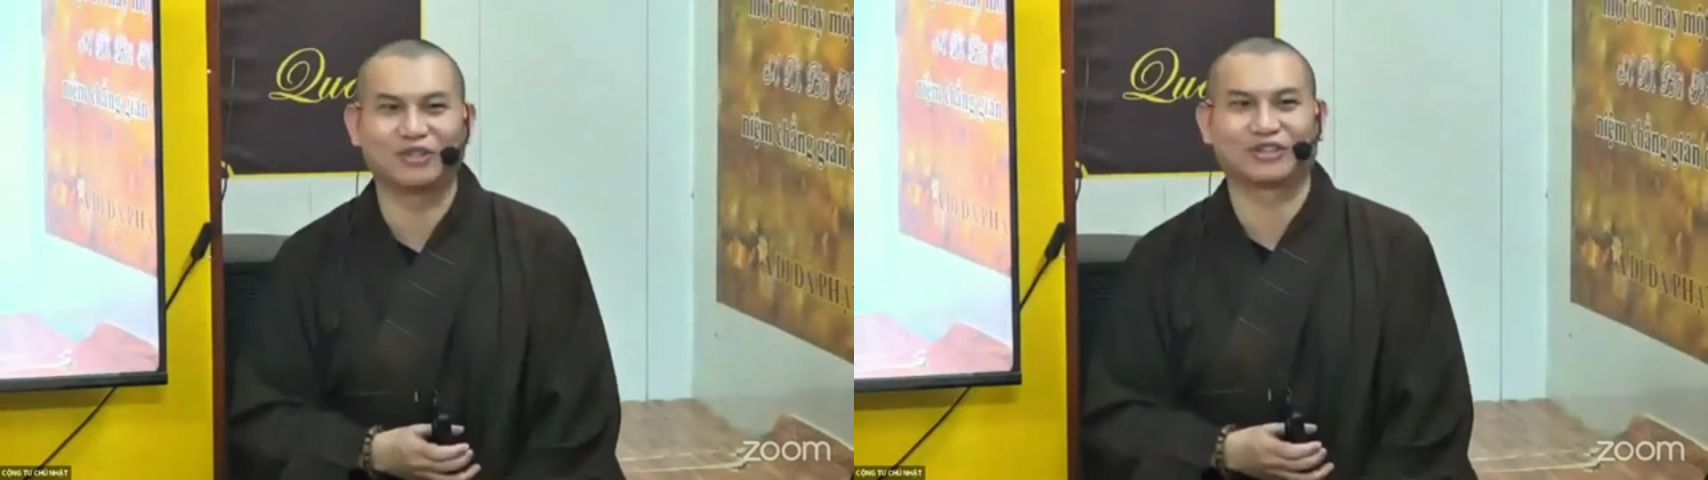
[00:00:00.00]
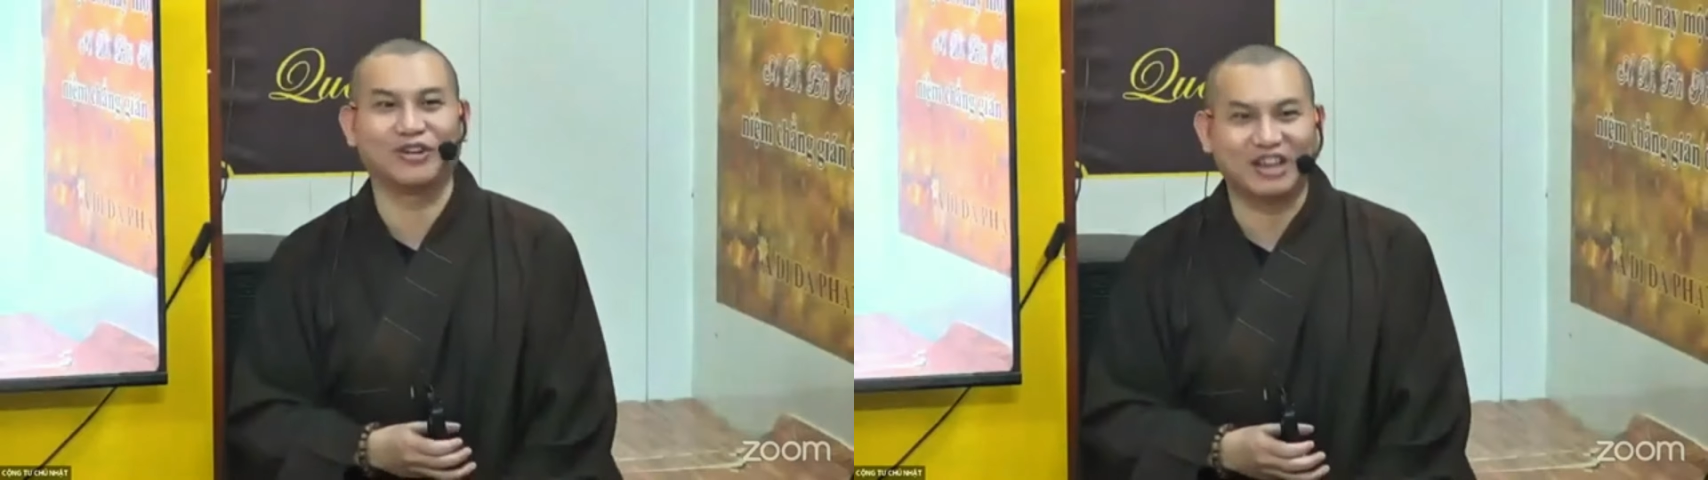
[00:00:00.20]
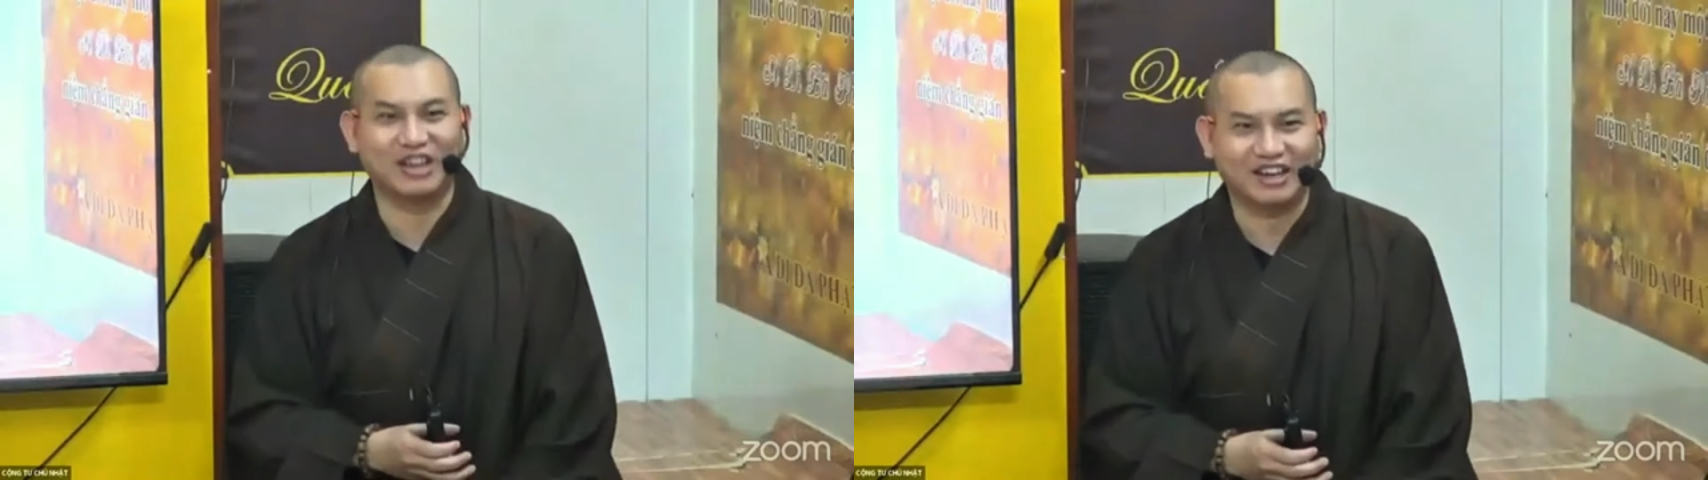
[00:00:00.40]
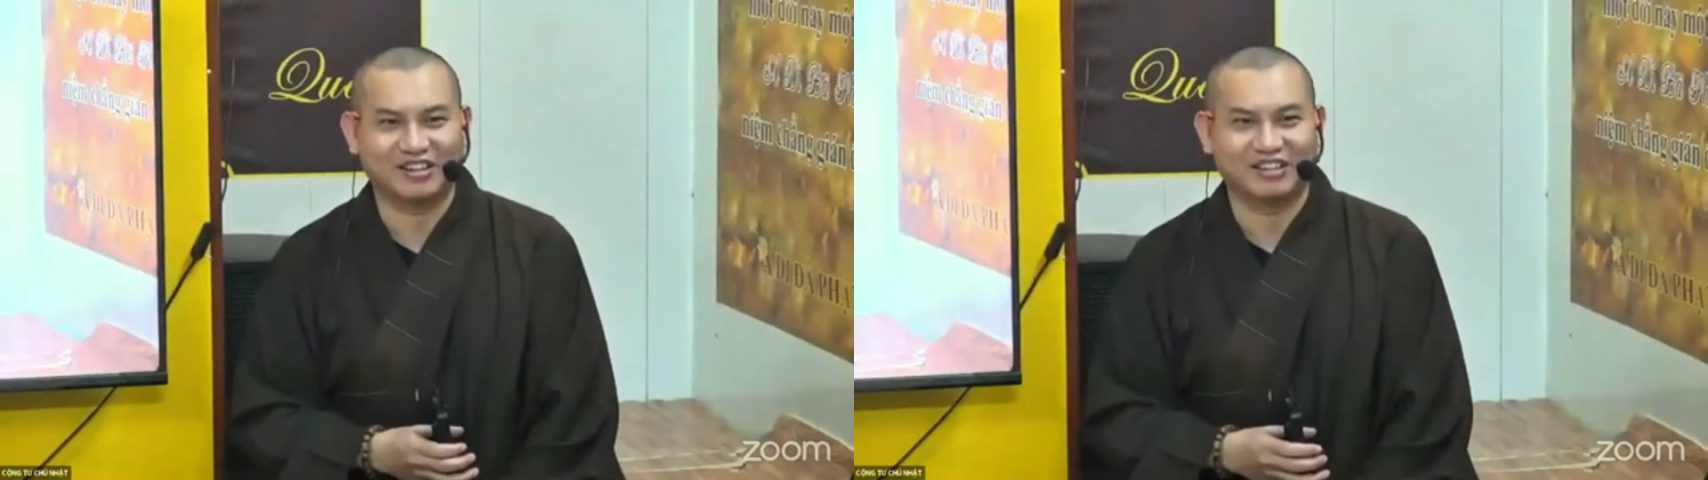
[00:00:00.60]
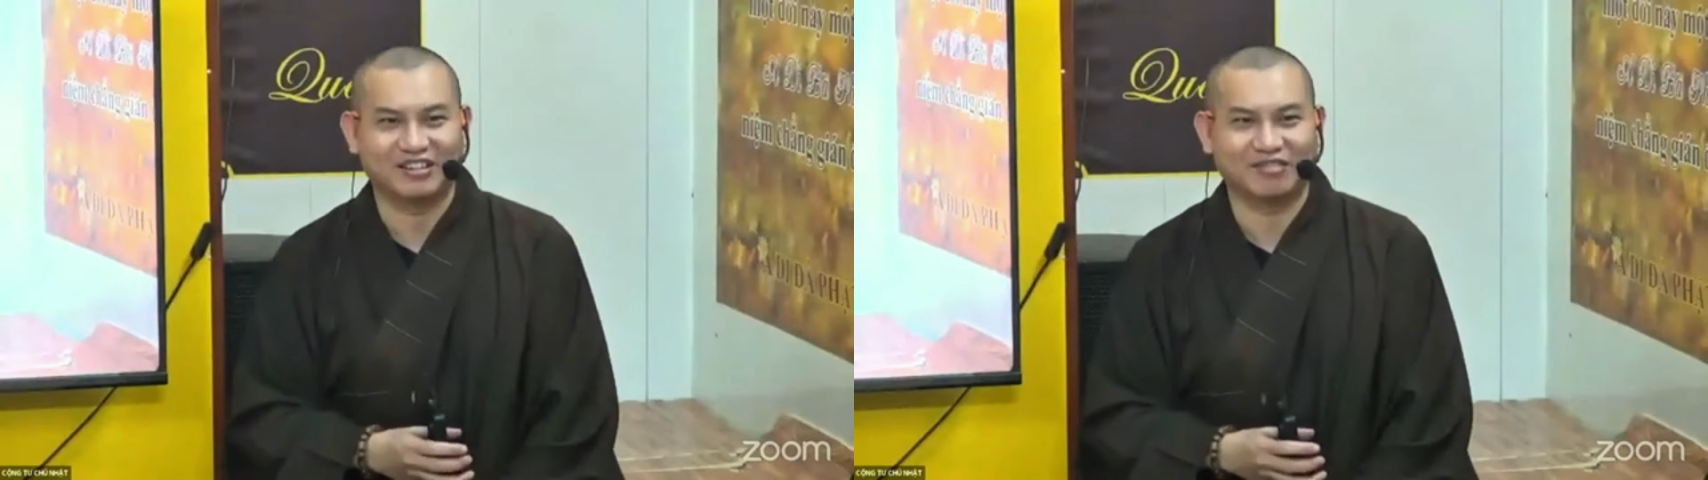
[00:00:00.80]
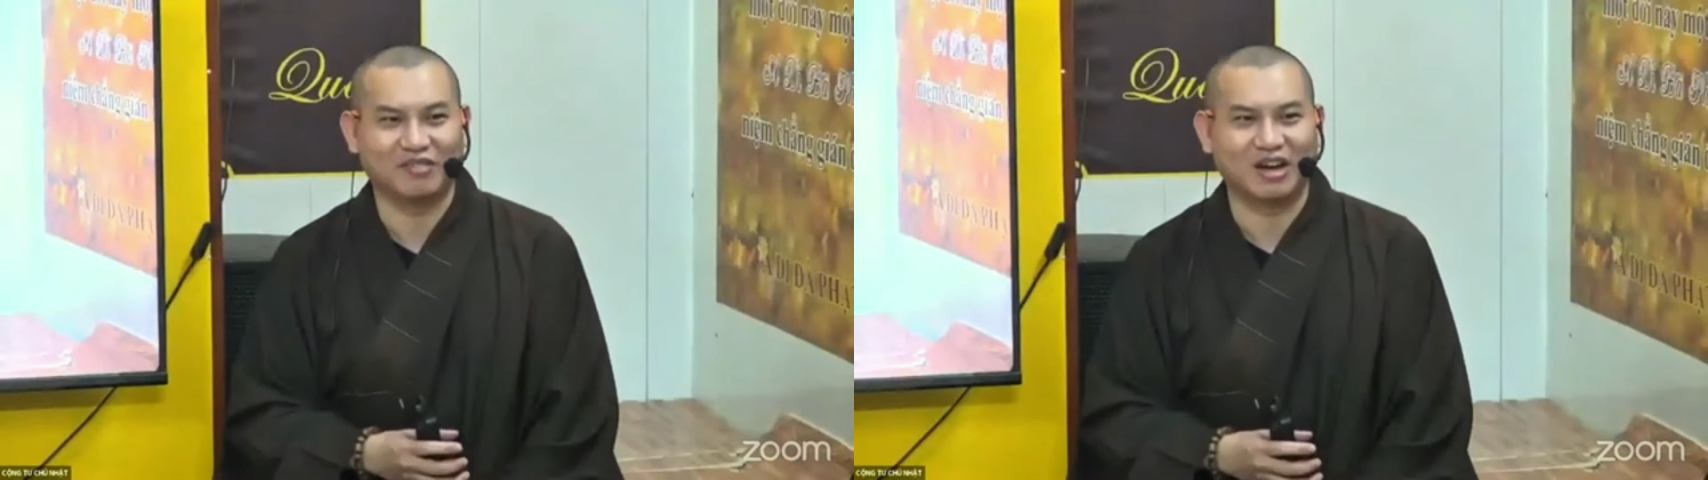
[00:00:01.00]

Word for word: hết mà gì